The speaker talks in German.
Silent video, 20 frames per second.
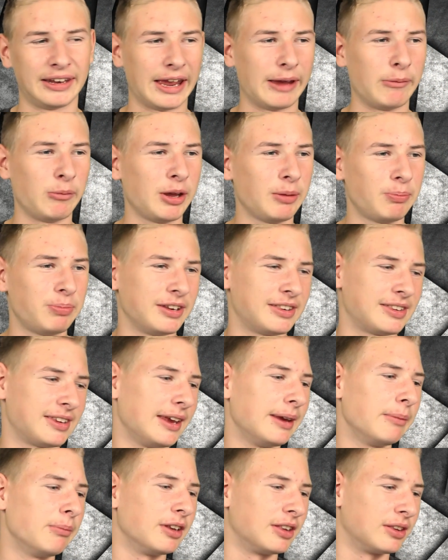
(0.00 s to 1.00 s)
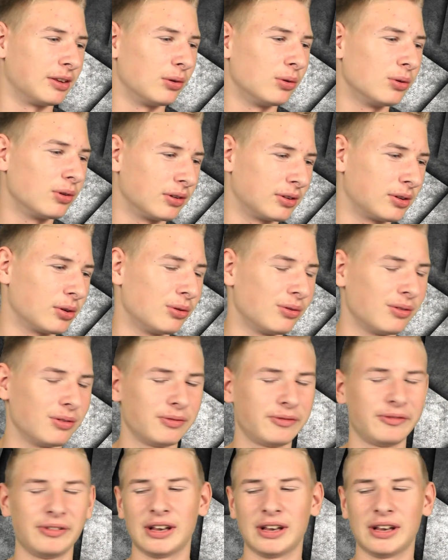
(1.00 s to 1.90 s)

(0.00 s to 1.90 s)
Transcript: Gaming-PC mit so und so